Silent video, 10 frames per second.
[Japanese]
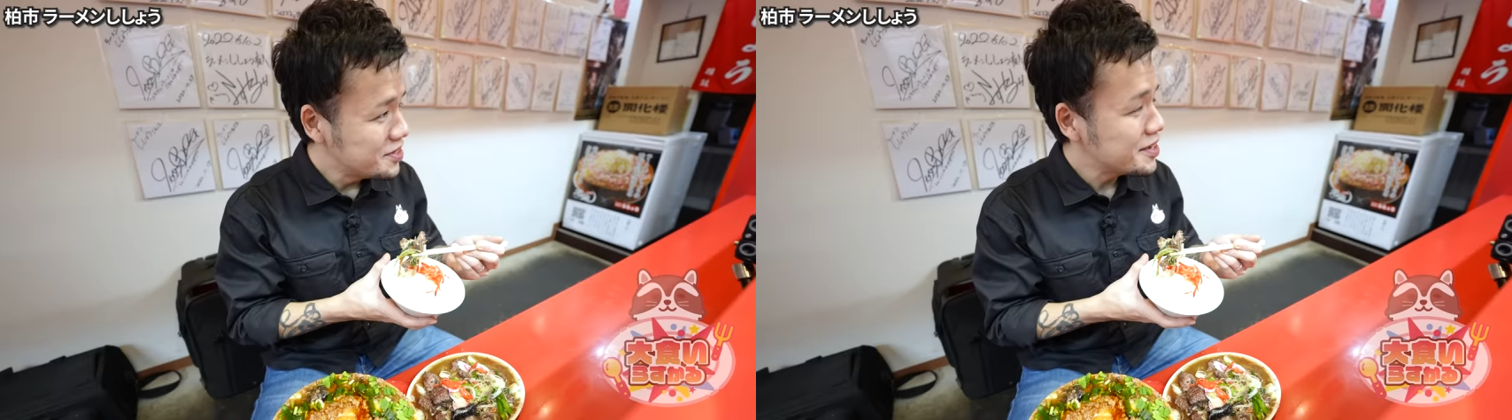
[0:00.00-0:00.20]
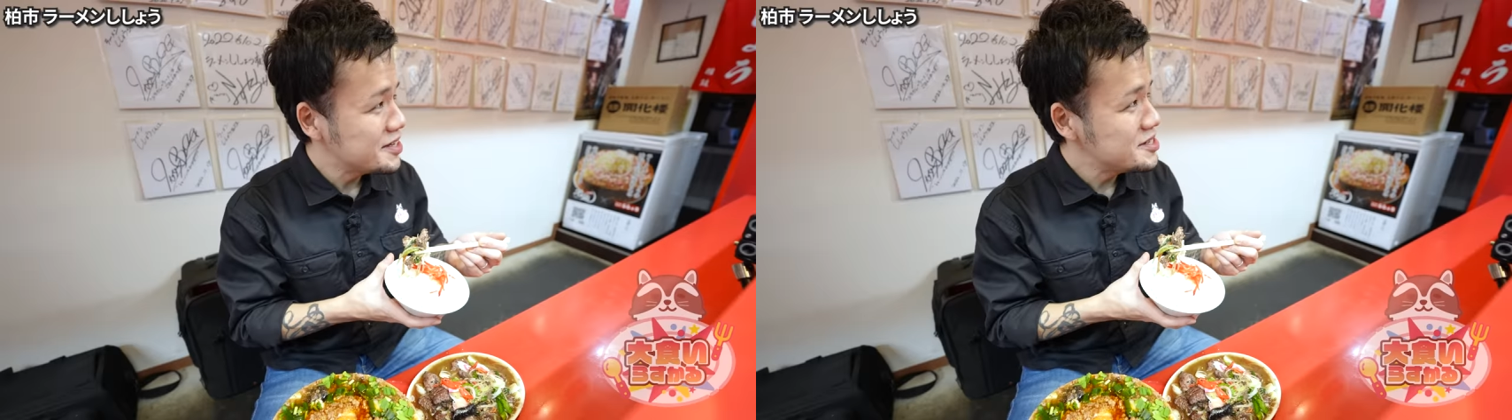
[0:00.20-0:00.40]

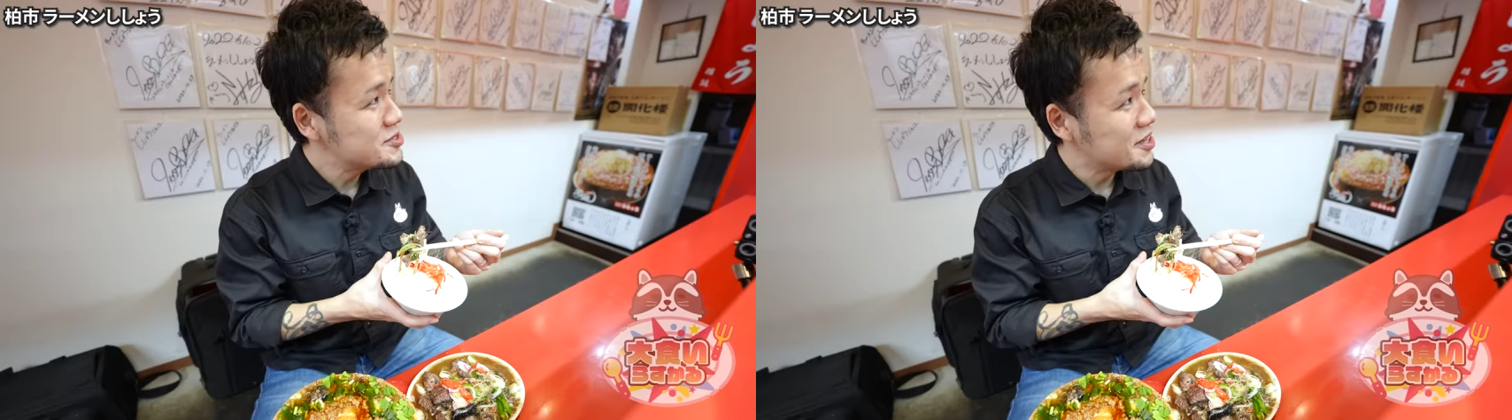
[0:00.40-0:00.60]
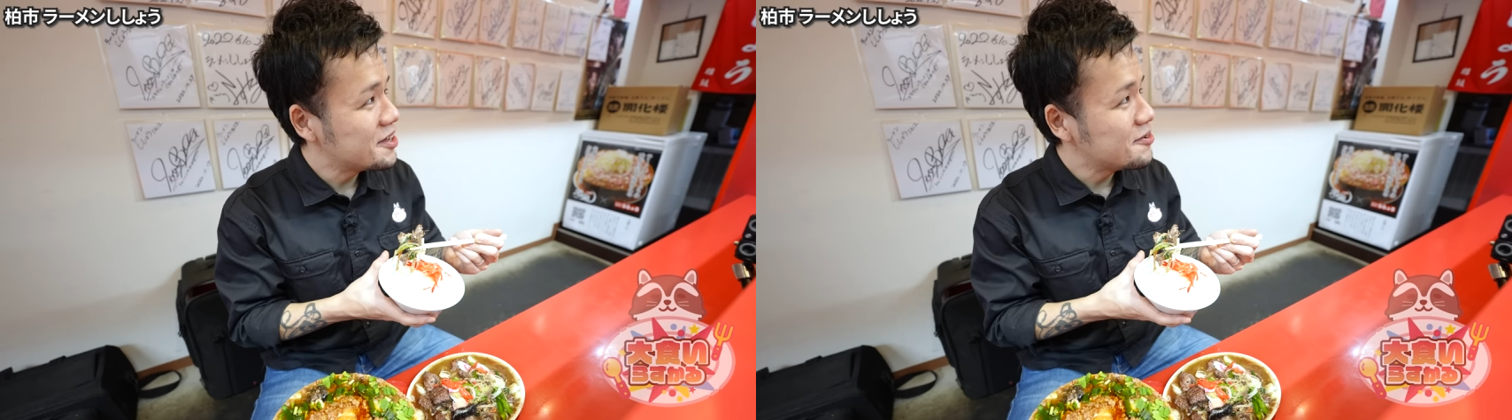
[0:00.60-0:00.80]
なんかいいっ
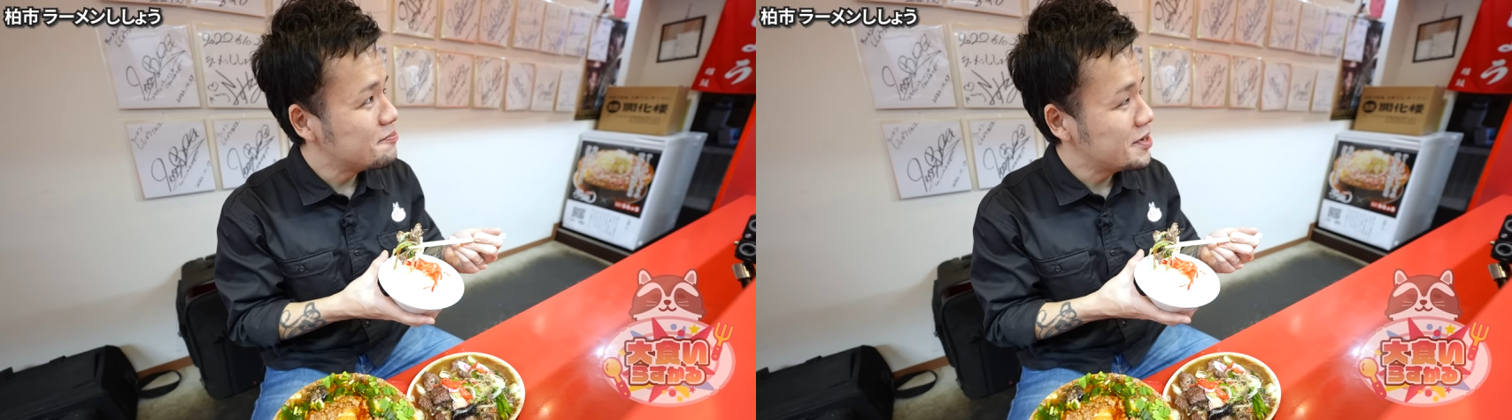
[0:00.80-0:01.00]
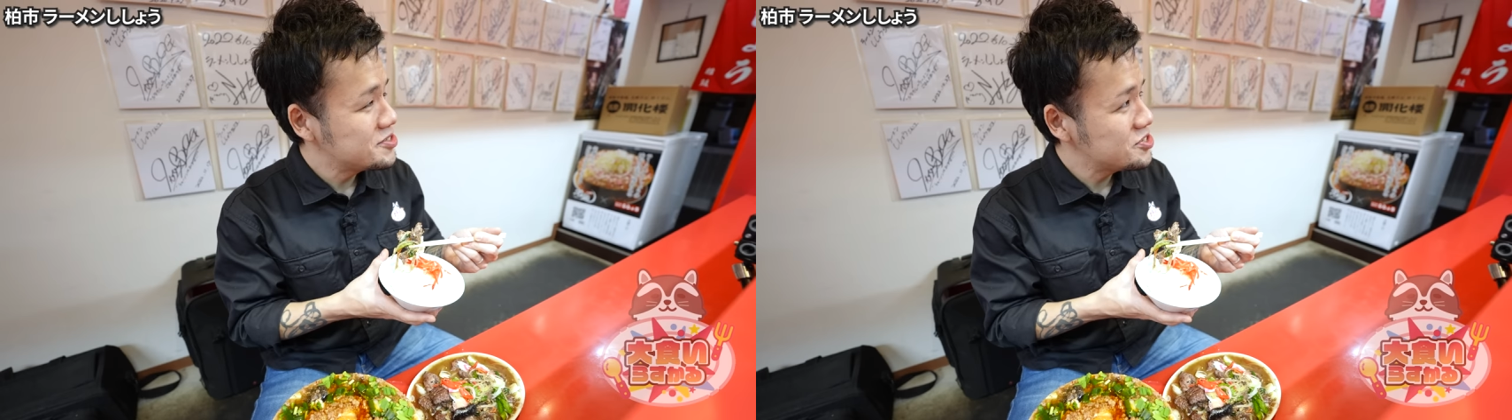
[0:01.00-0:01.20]
すね。
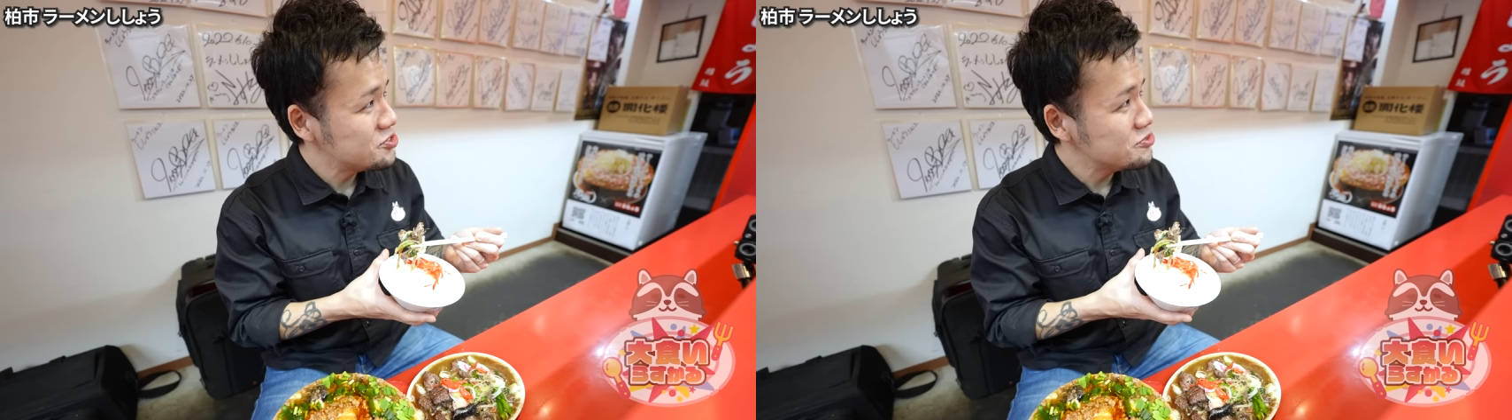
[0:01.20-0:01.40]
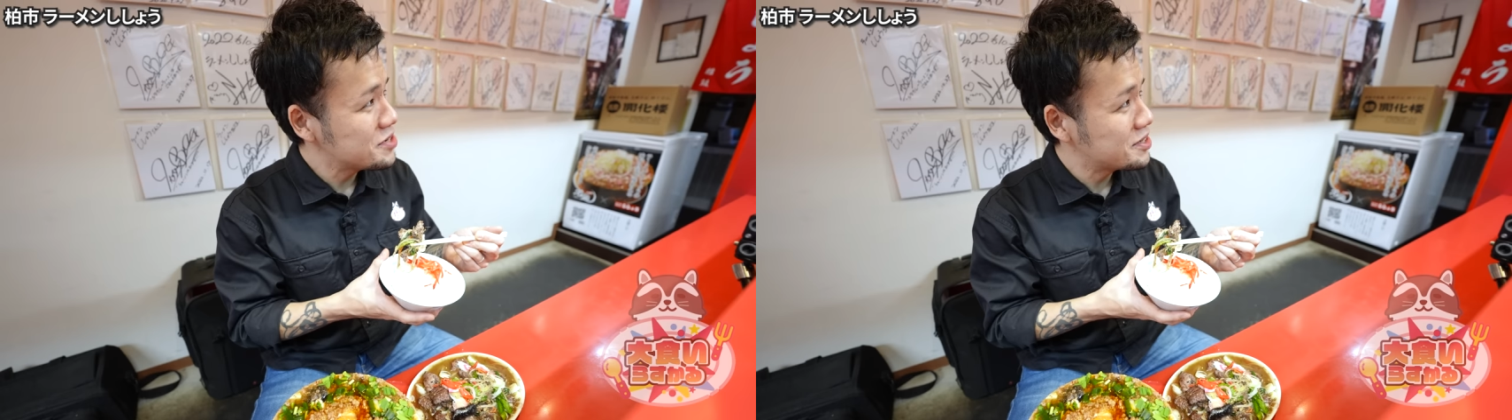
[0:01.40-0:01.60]
町
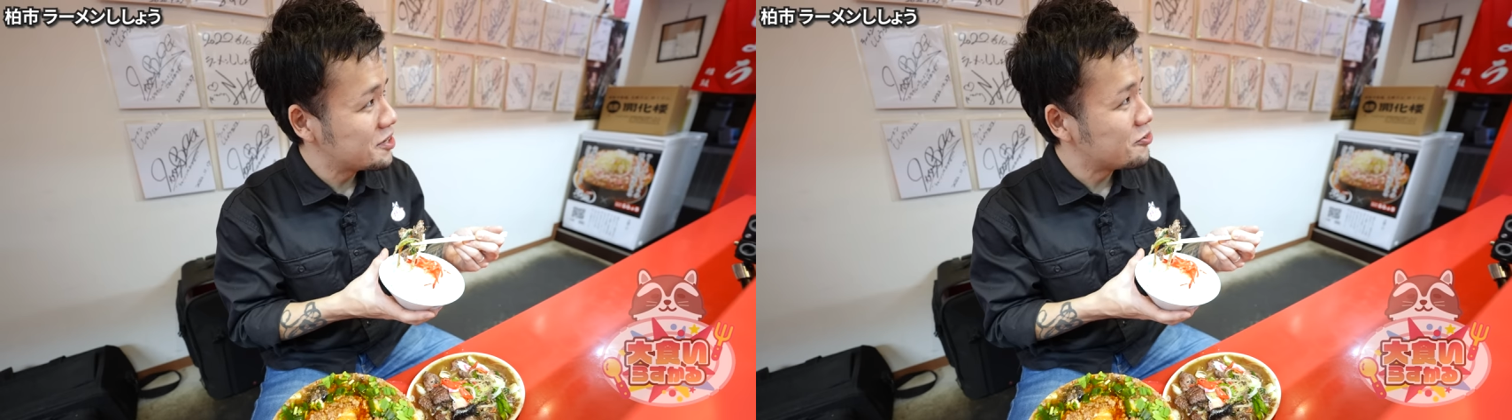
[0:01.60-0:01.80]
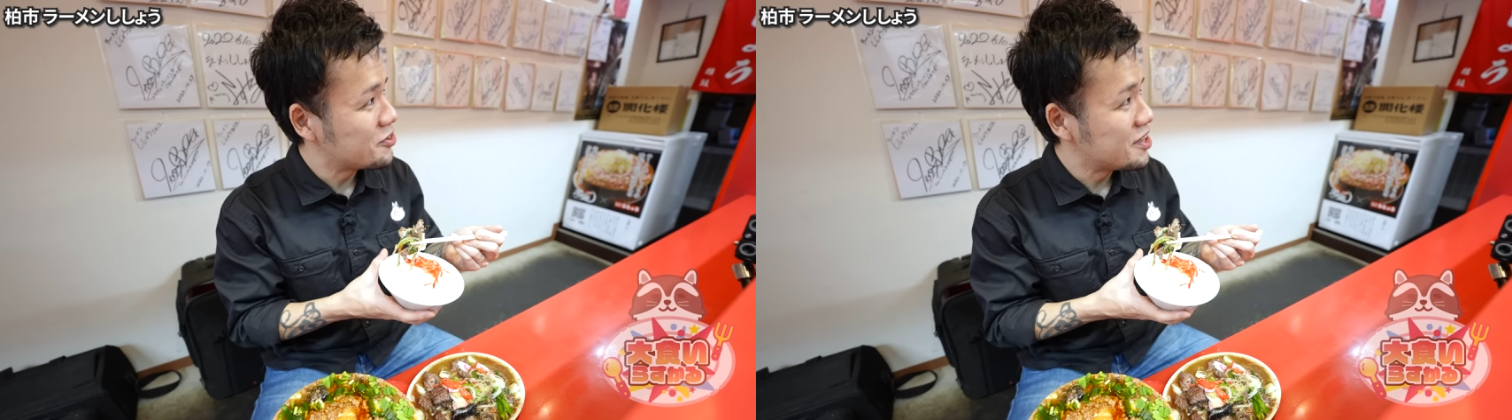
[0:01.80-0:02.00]
中華
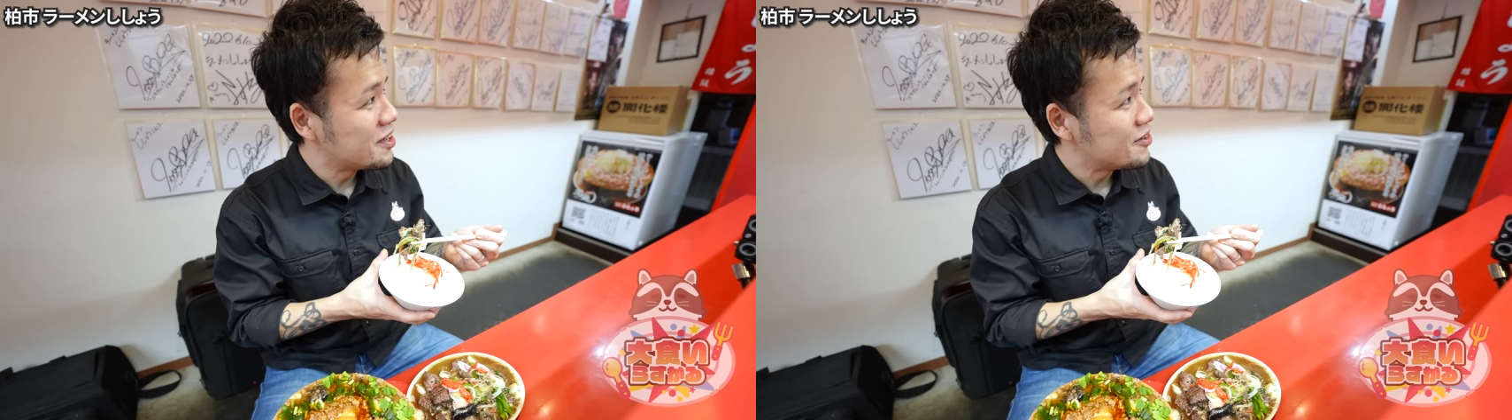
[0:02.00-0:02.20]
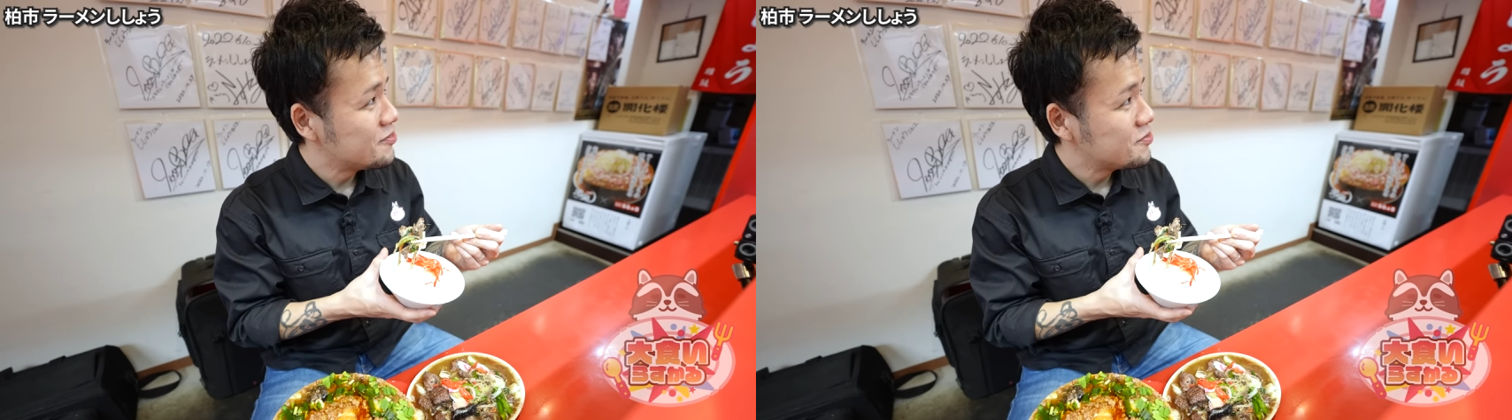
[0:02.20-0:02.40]
なの
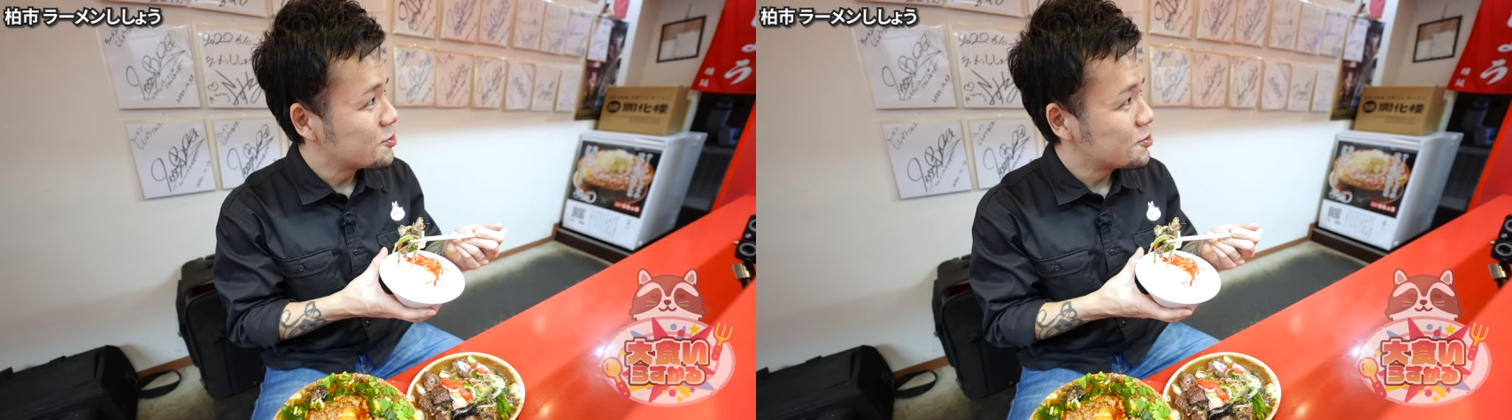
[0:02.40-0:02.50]
に、